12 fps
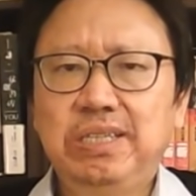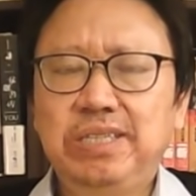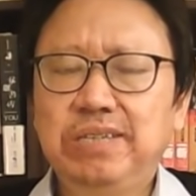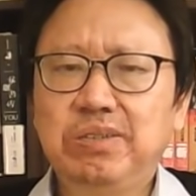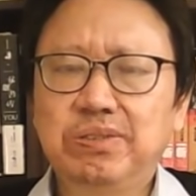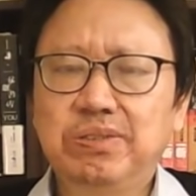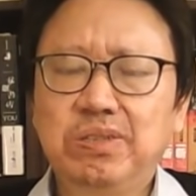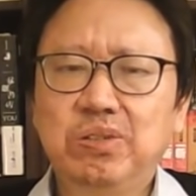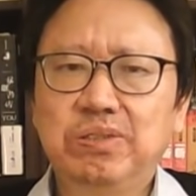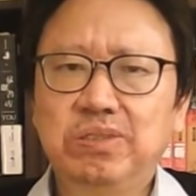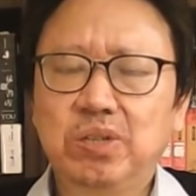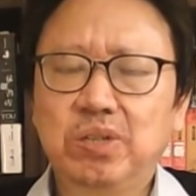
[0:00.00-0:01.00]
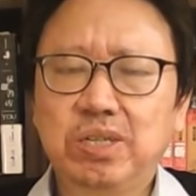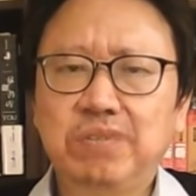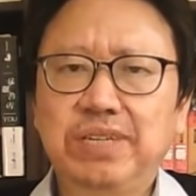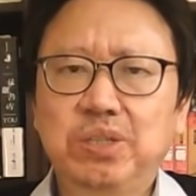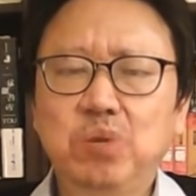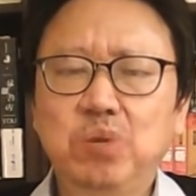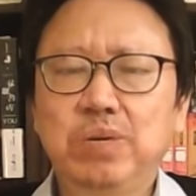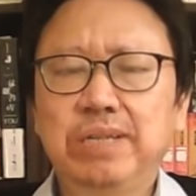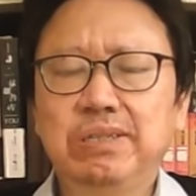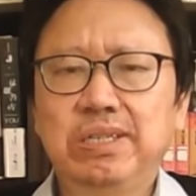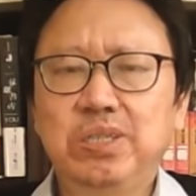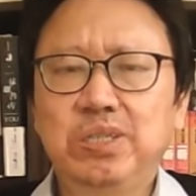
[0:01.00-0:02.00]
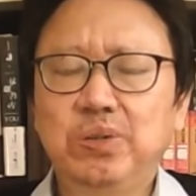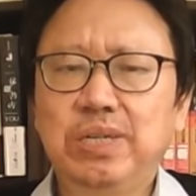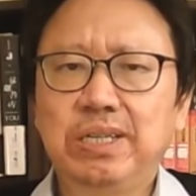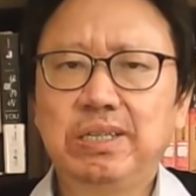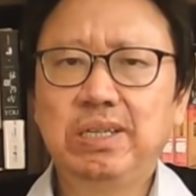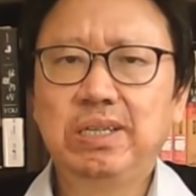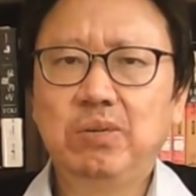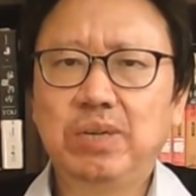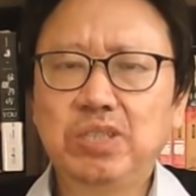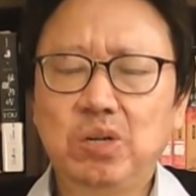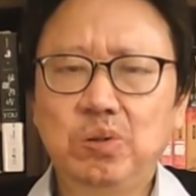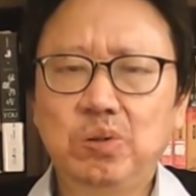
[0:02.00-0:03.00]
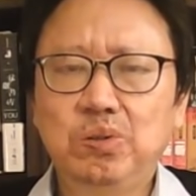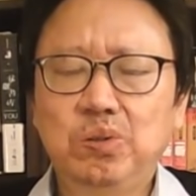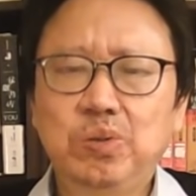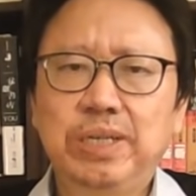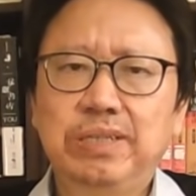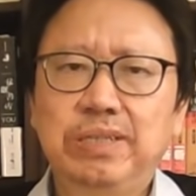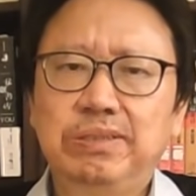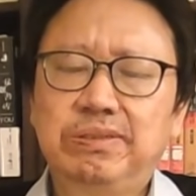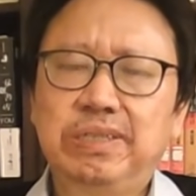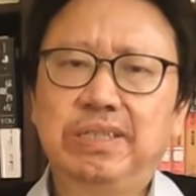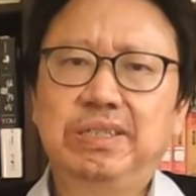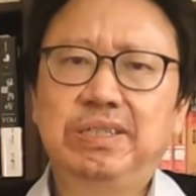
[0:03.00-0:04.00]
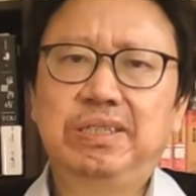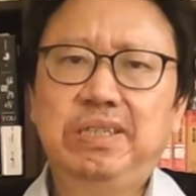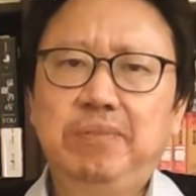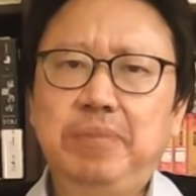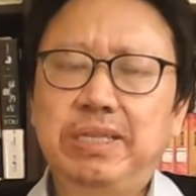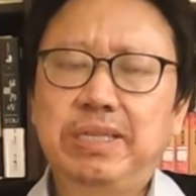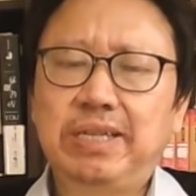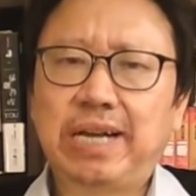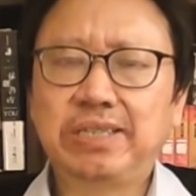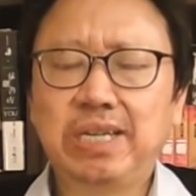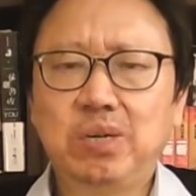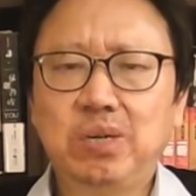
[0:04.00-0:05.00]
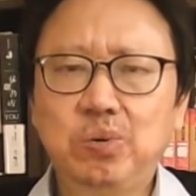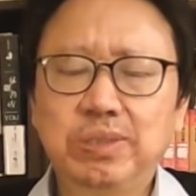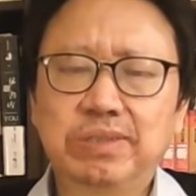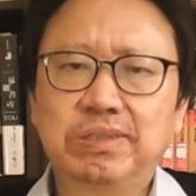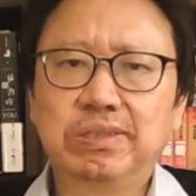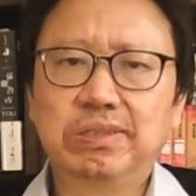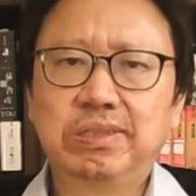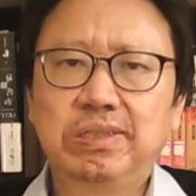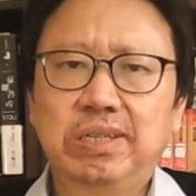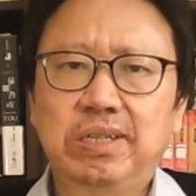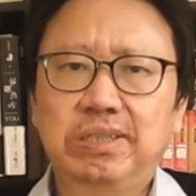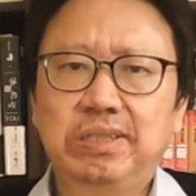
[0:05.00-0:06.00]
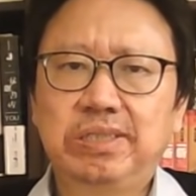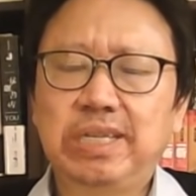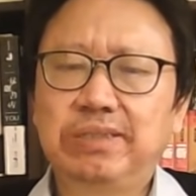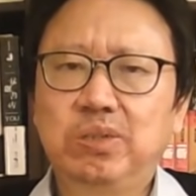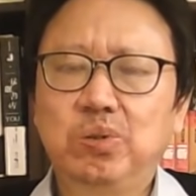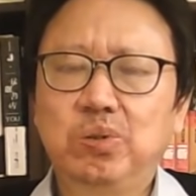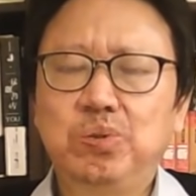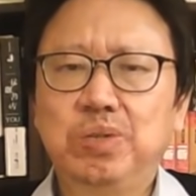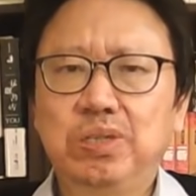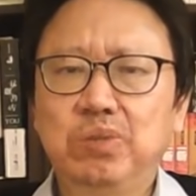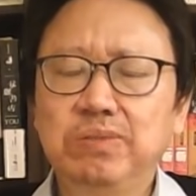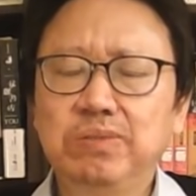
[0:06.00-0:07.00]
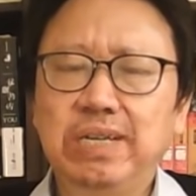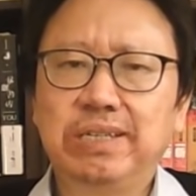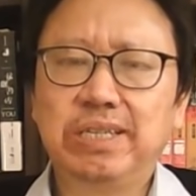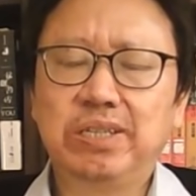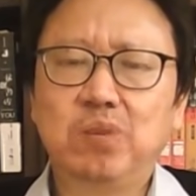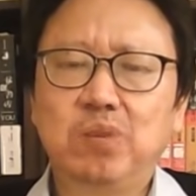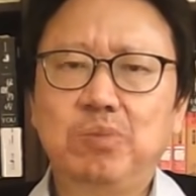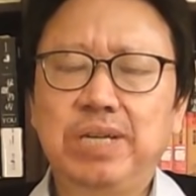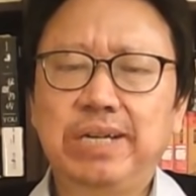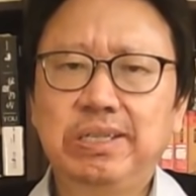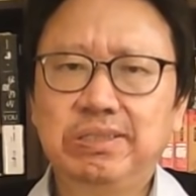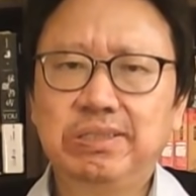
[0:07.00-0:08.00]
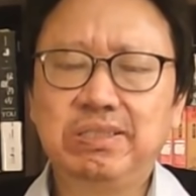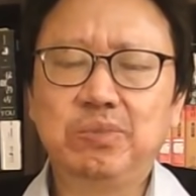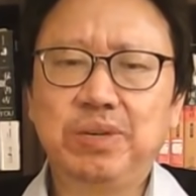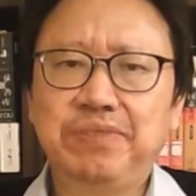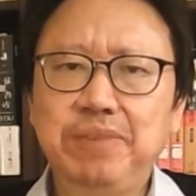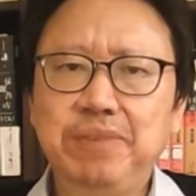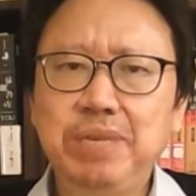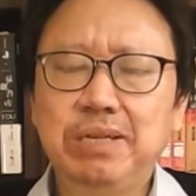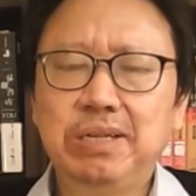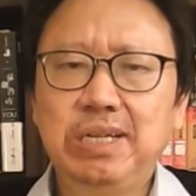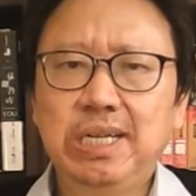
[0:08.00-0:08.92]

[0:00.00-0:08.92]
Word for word: 结仇之后受到各方痛恨，有可能王小红会这个被人拿下，或者是呃像过去东厂那些头目一样死于非命。